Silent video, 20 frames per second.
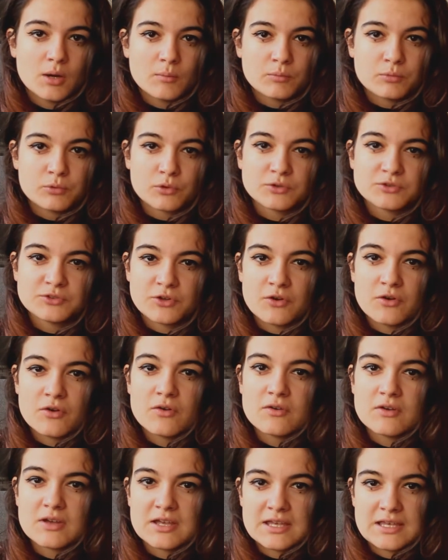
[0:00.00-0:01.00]

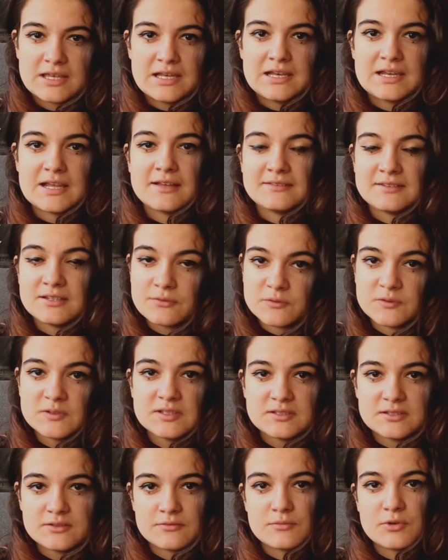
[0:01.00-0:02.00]
Pourtant, il y a
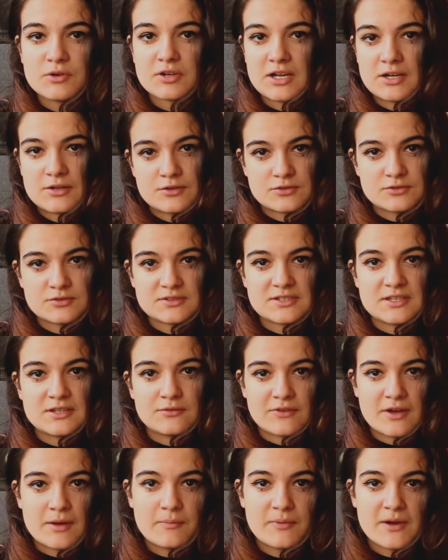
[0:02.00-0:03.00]
définitivement quelque chose qui
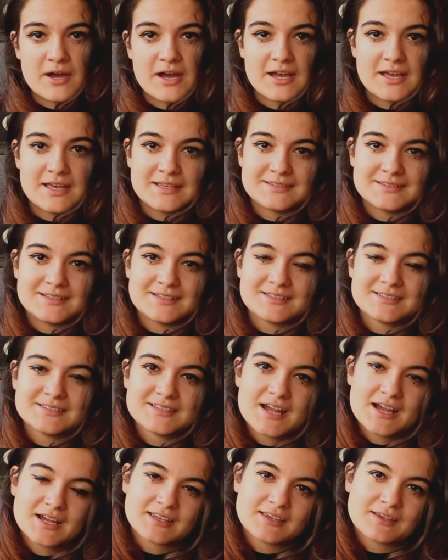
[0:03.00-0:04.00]
ne va pas et c'est
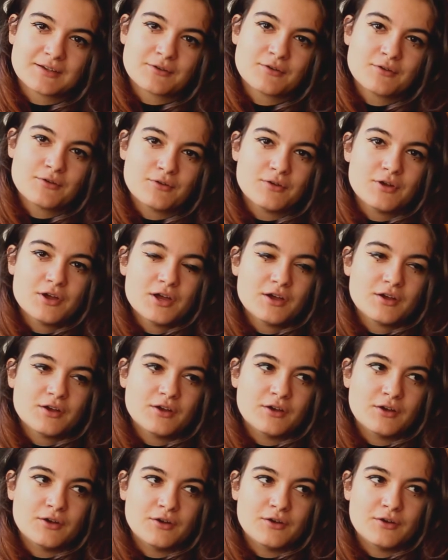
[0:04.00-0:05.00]
ça qui rend
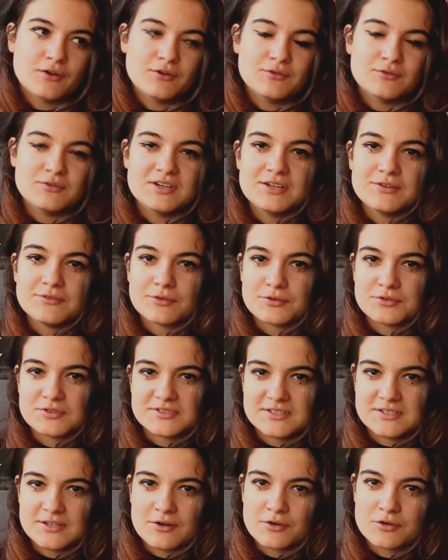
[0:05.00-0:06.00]
euh, le livre
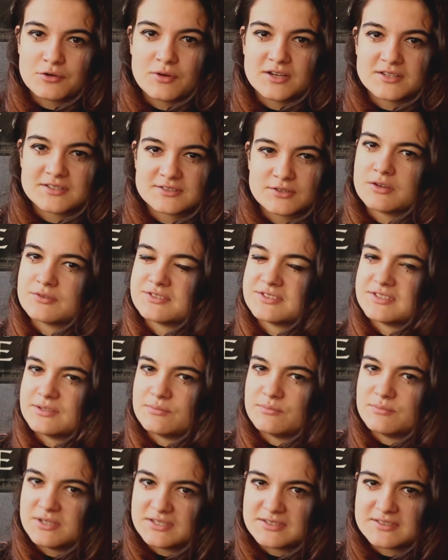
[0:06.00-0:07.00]
aussi angoissant et aussi
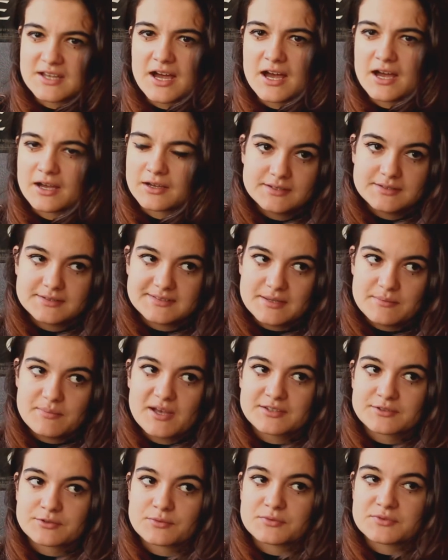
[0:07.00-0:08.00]
bizarre, c'est
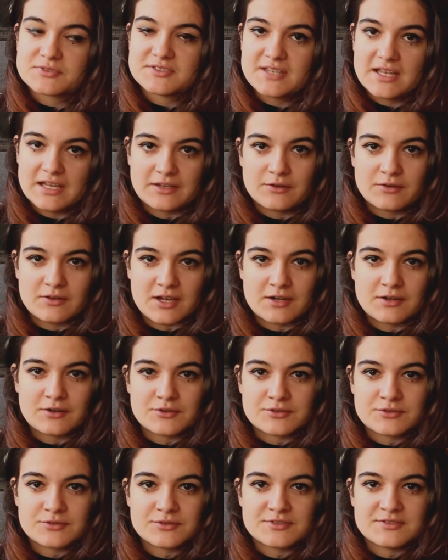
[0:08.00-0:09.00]
parce qu'on sait que
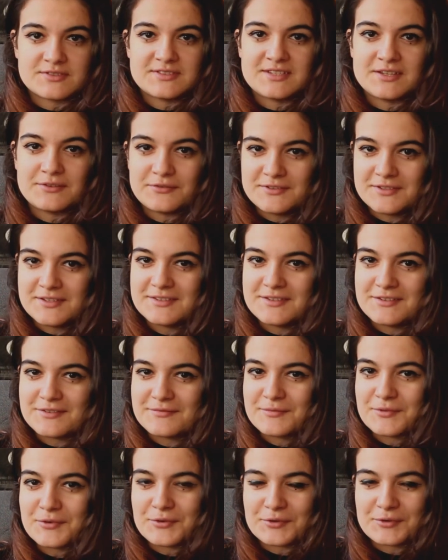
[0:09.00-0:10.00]
quelque chose
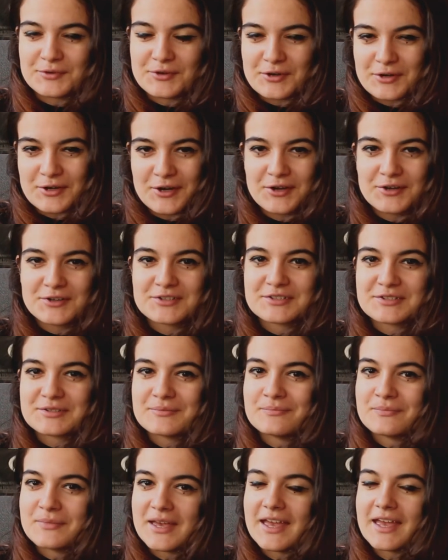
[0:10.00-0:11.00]
définitivement cloche,
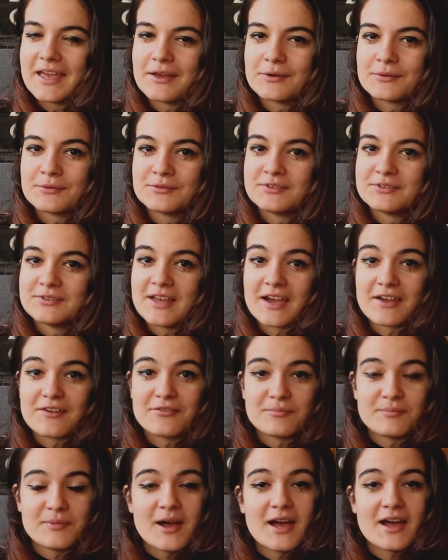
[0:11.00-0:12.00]
mais on
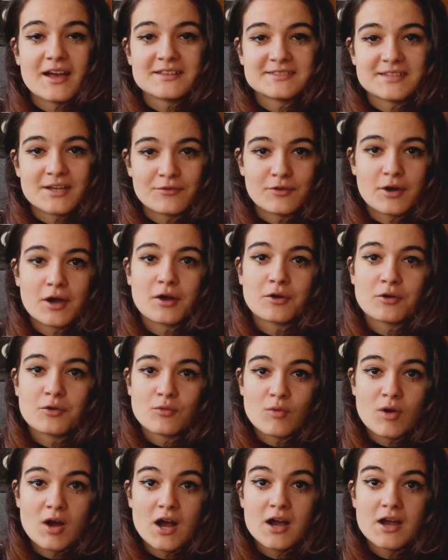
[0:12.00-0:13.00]
n'arrive pas à savoir
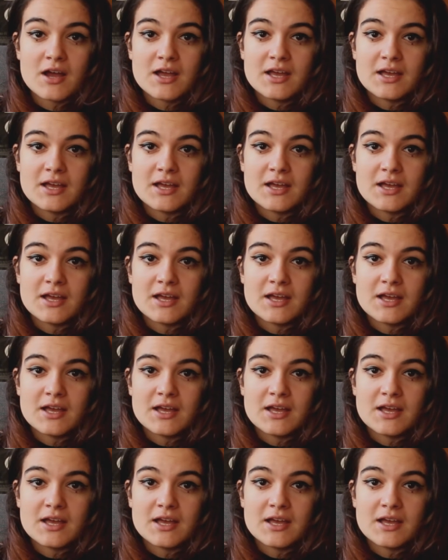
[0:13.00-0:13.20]
quoi